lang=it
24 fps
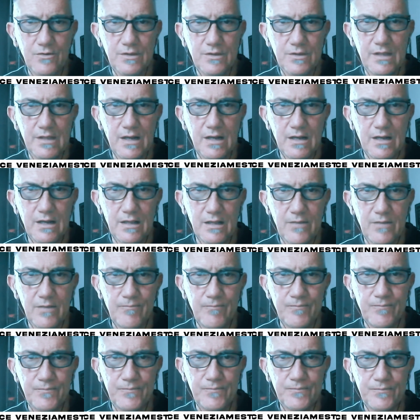del,
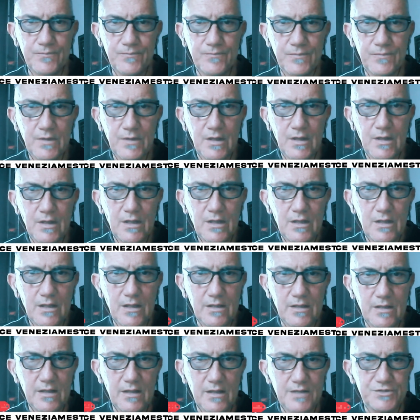um, e
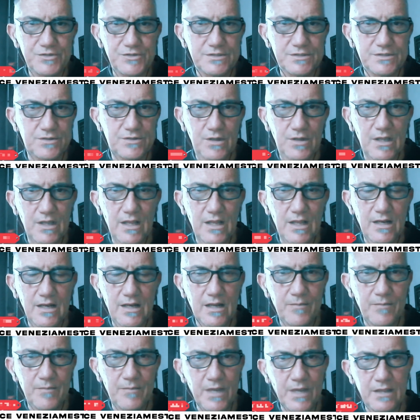della gestione degli
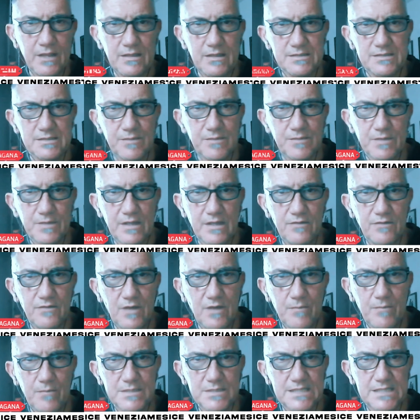allenamenti, siamo andati via
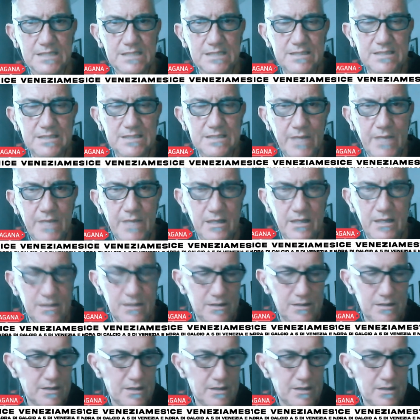abbastanza bene.